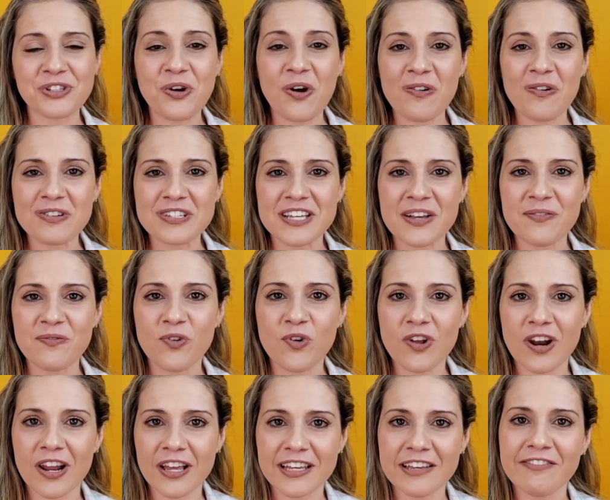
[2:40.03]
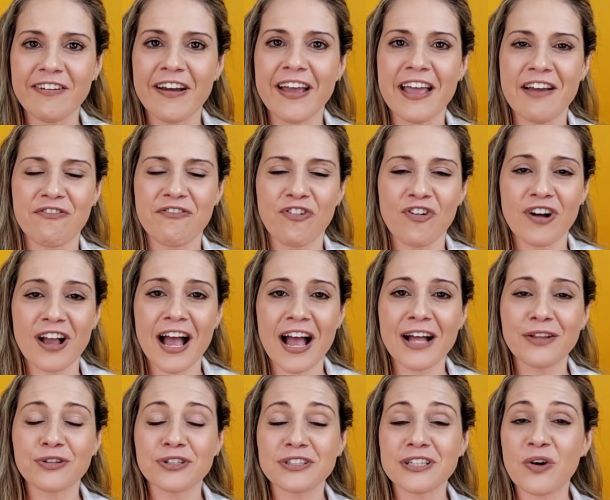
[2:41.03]
com cebola, que vai
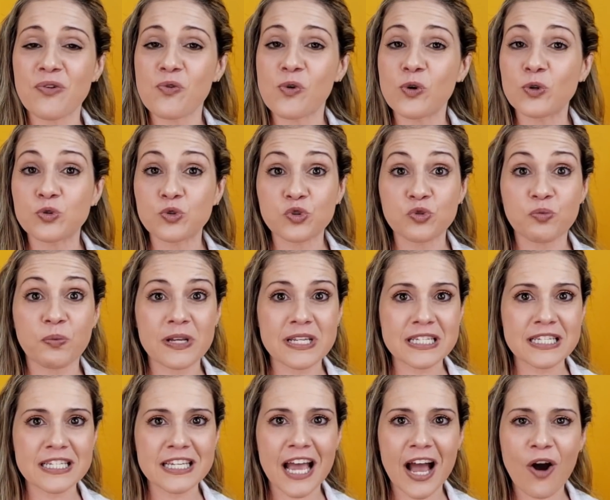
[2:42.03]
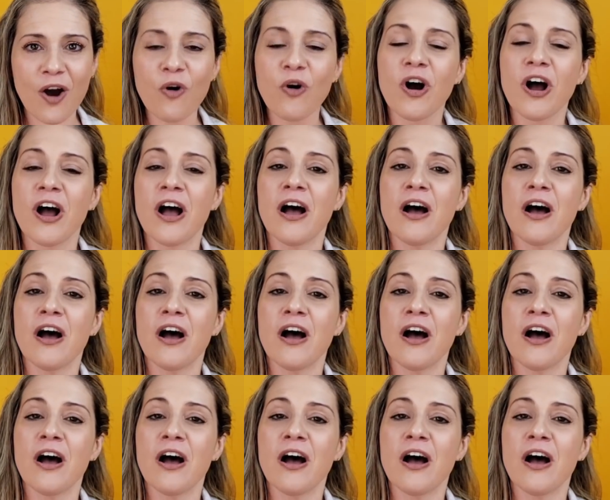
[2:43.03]
refogado, que dá um gosto especial.